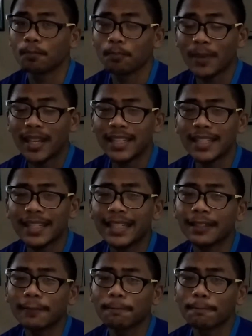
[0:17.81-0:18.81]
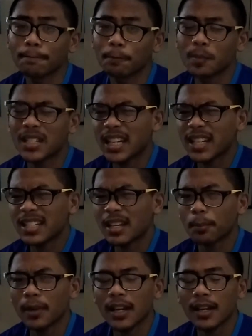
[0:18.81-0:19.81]
Mainit, masakit sa
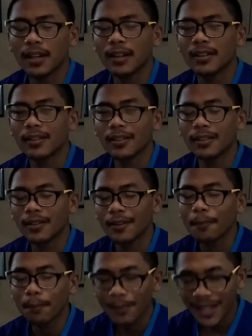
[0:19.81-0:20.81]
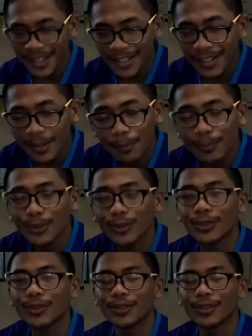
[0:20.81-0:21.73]
paa, mahirap po.